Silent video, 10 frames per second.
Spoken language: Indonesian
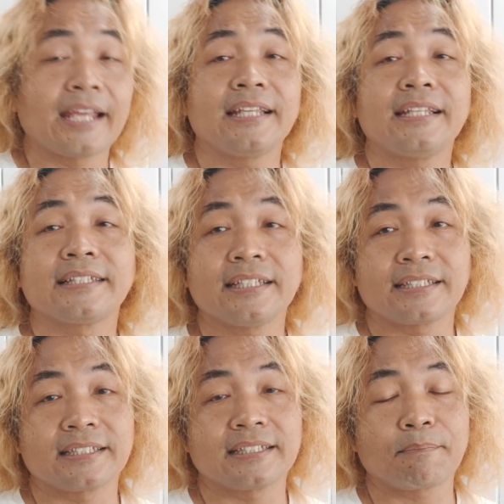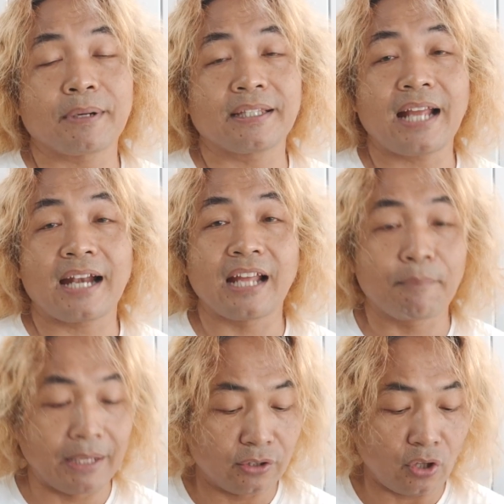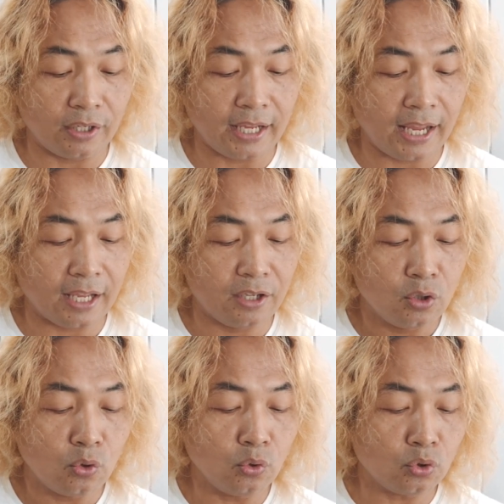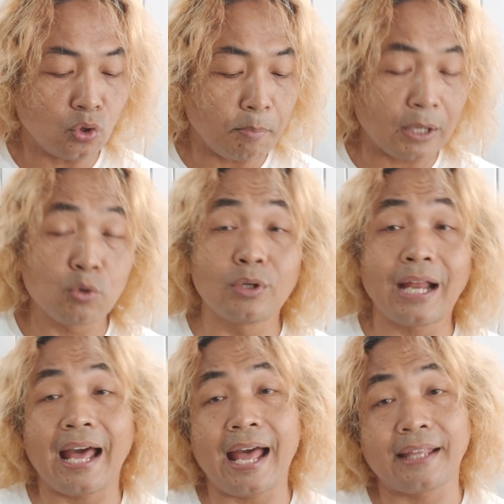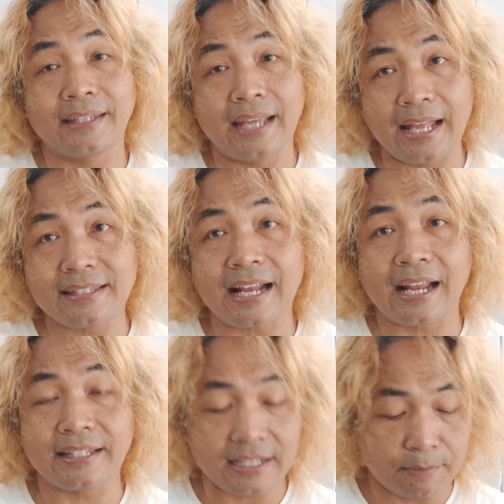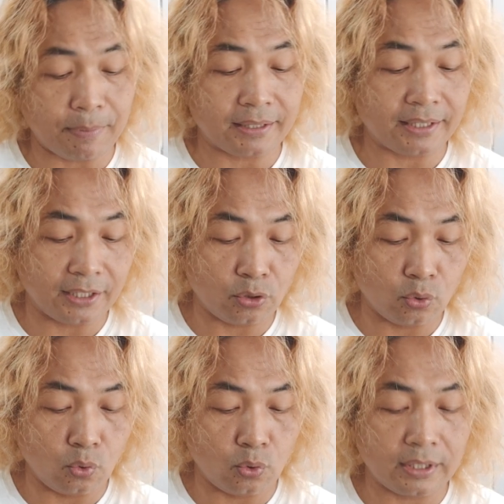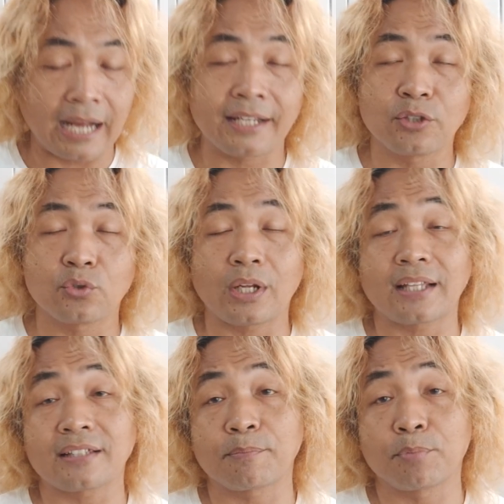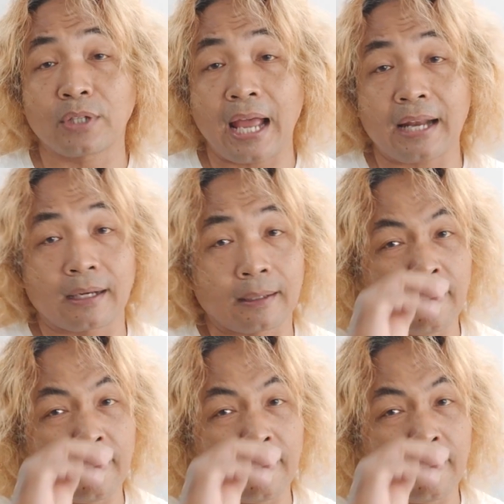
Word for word: ISIS seperti ada mentolnya untuk penggunaannya caranya seperti itu tadi sudah tak sebutkan